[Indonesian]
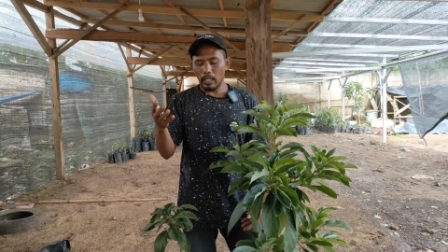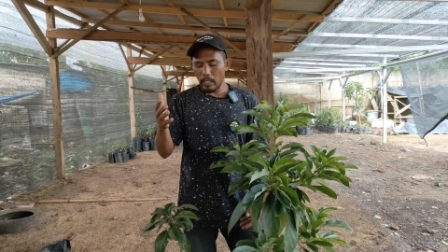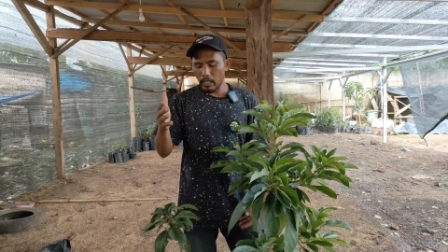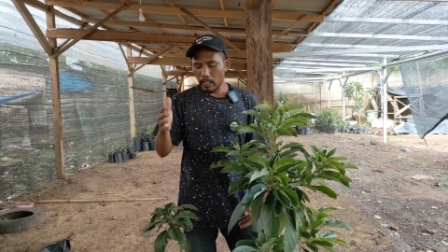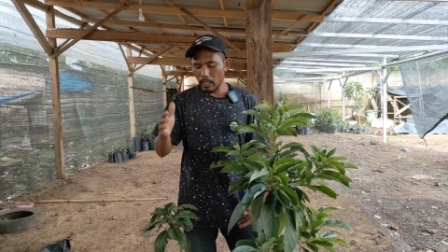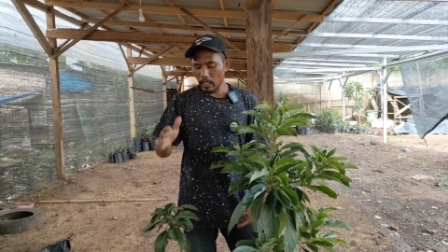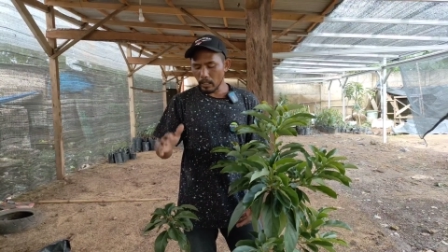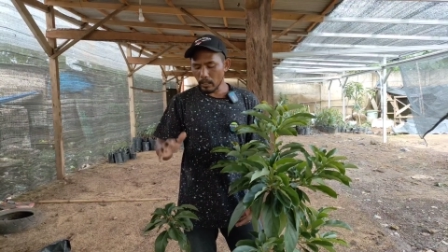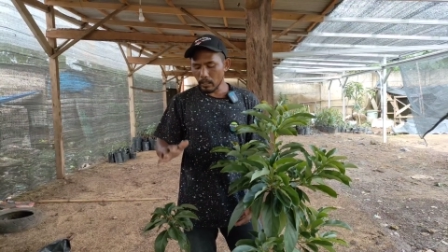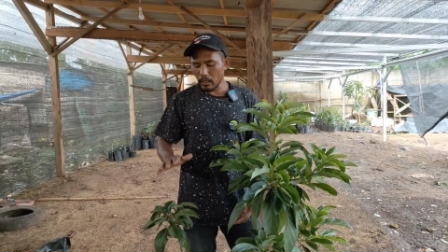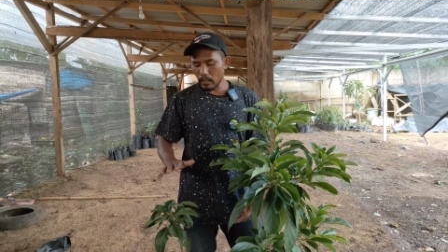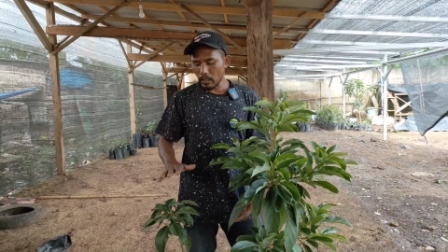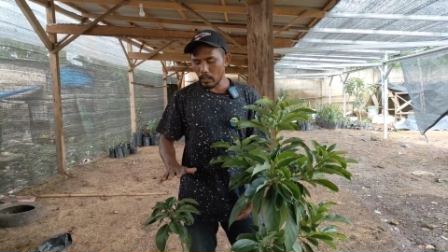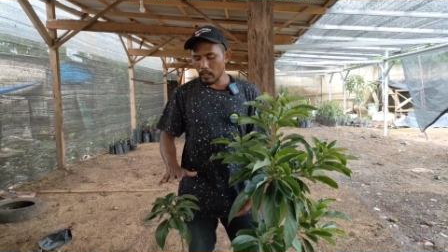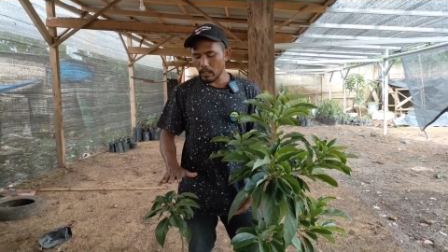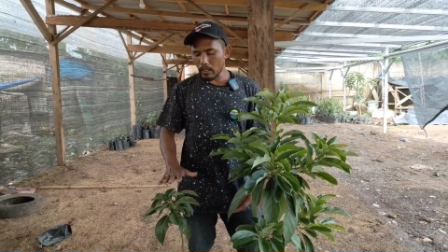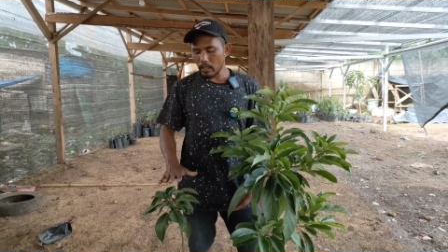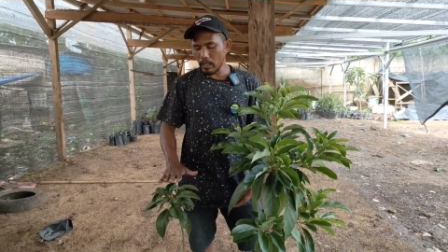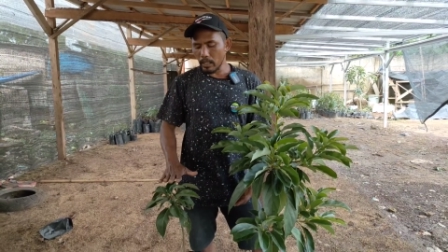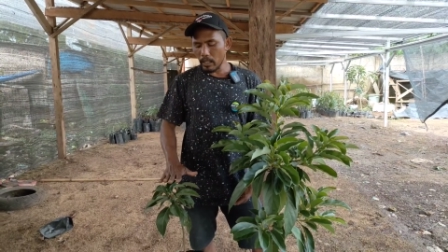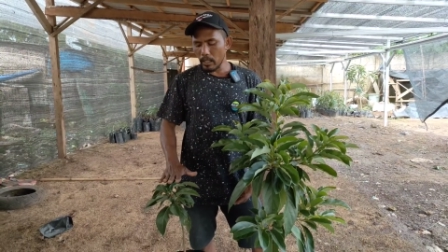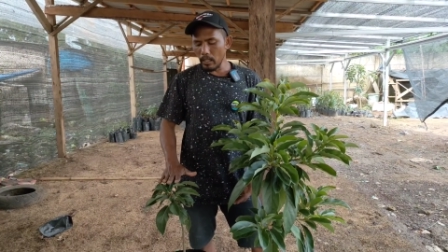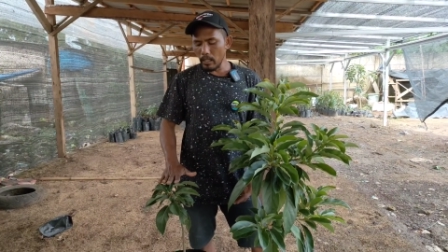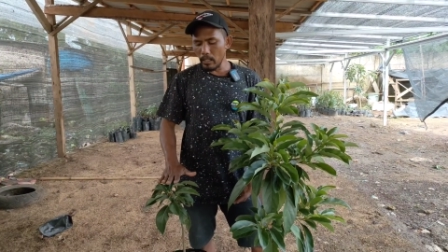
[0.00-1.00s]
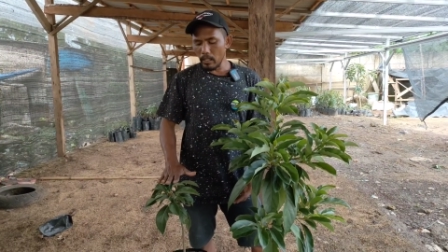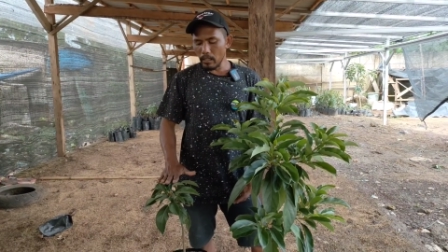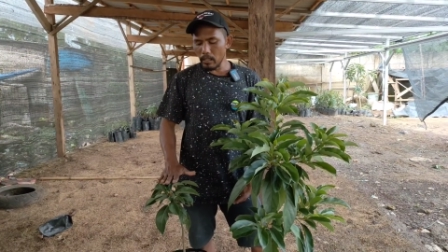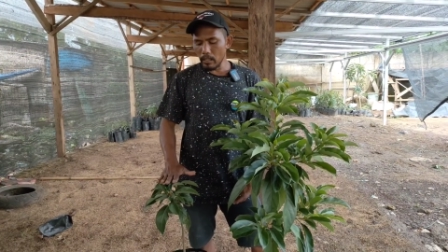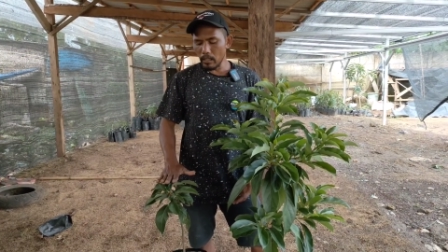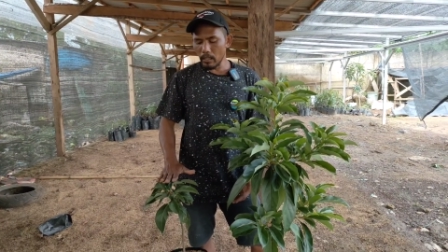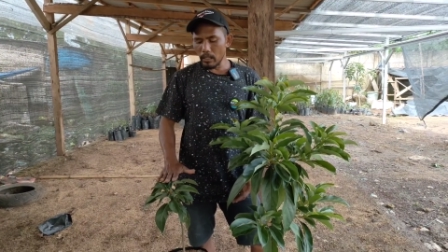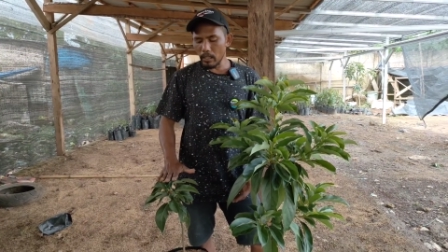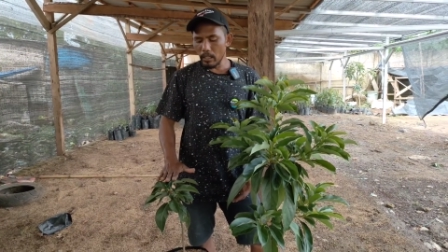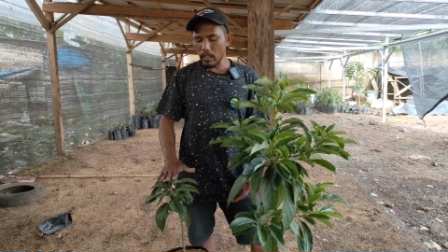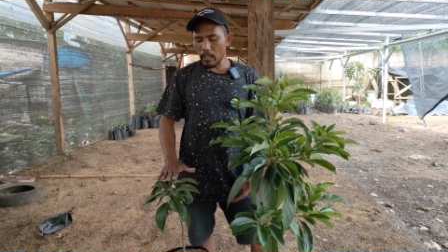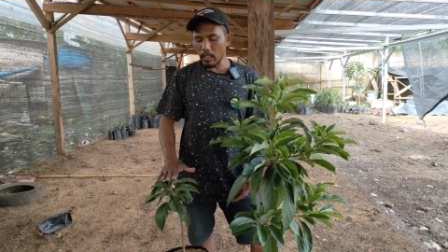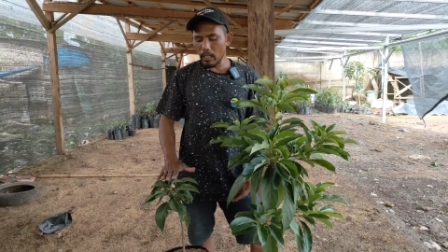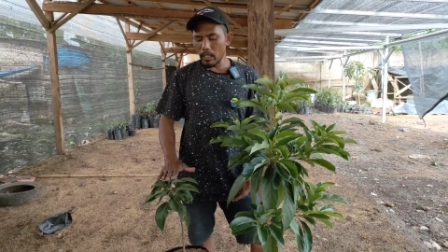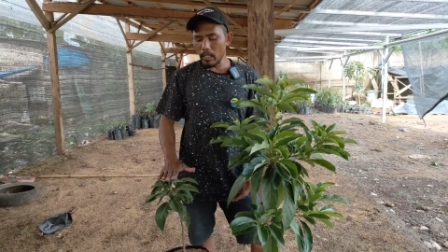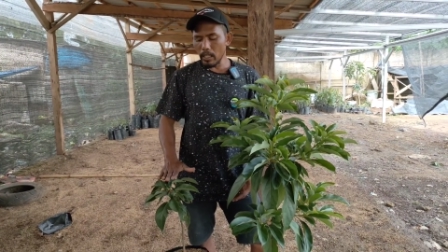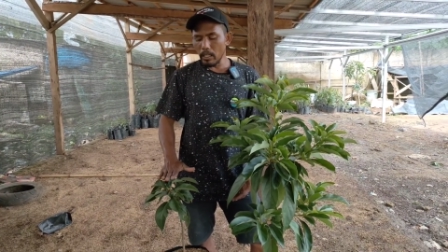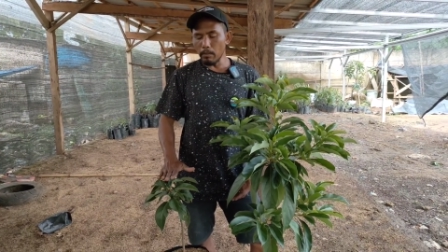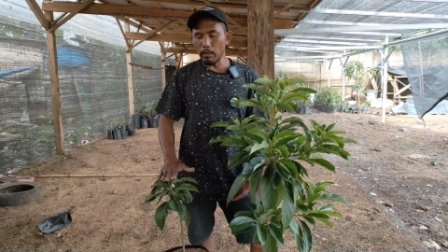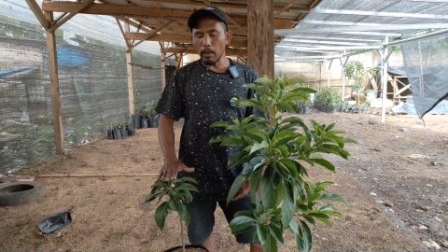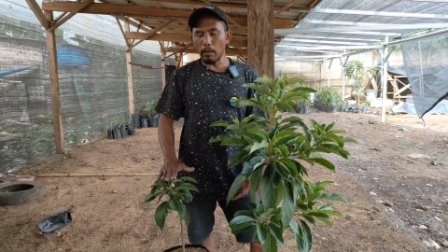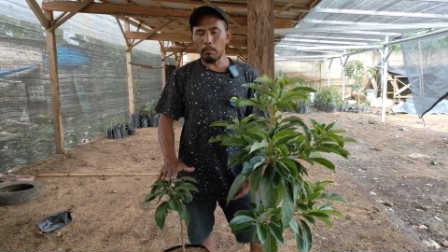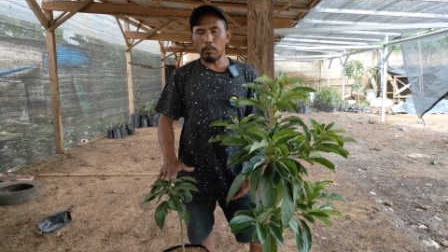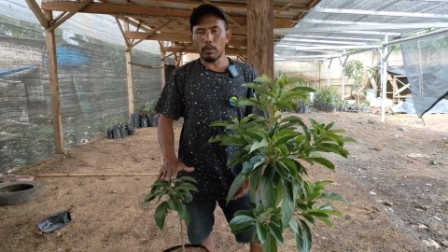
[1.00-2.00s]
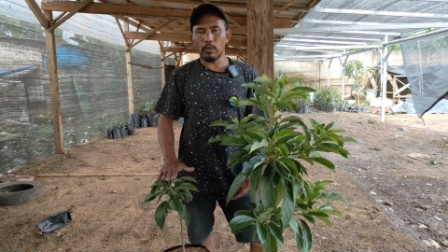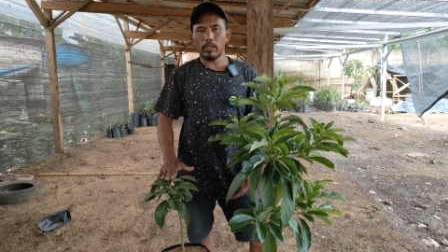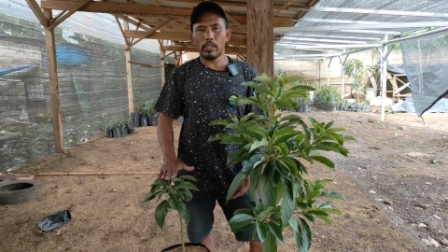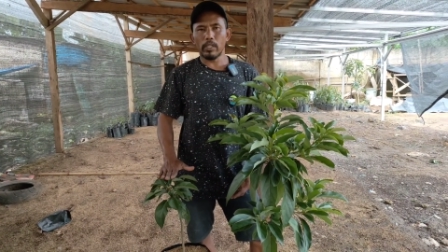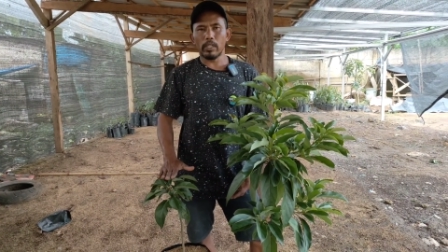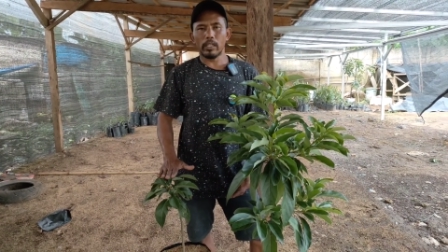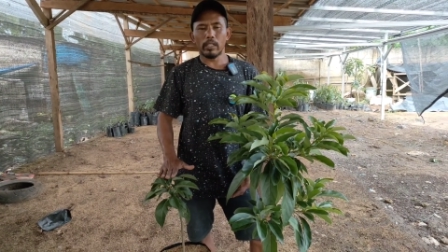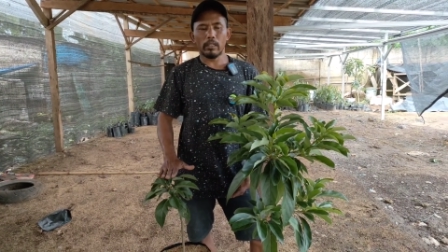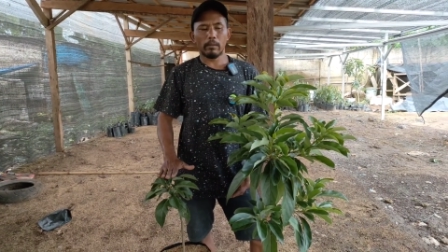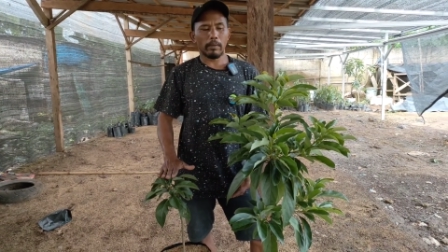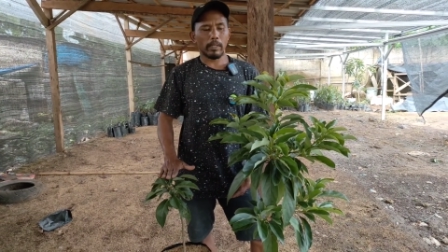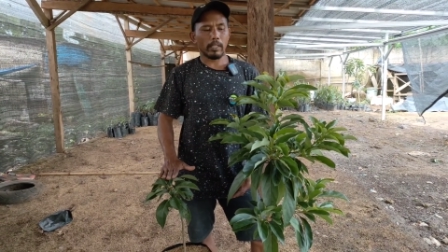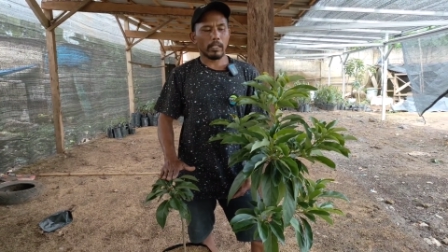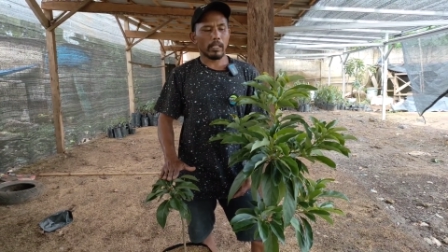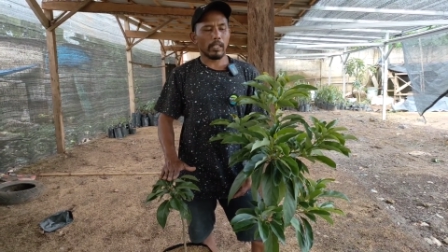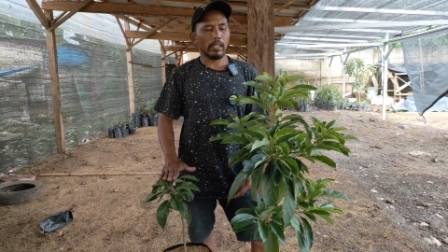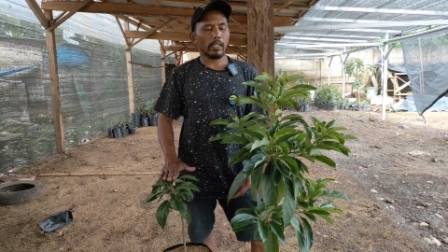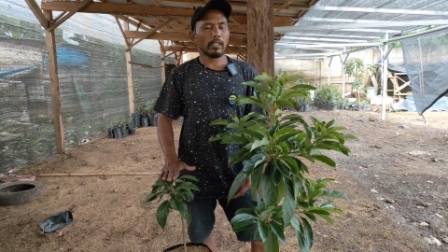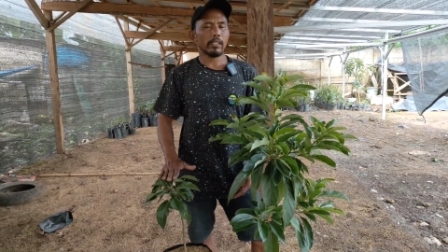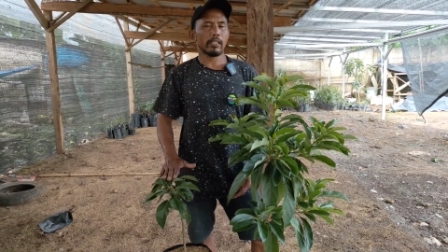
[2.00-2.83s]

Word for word: dari yang terkecil setinggi 50 cm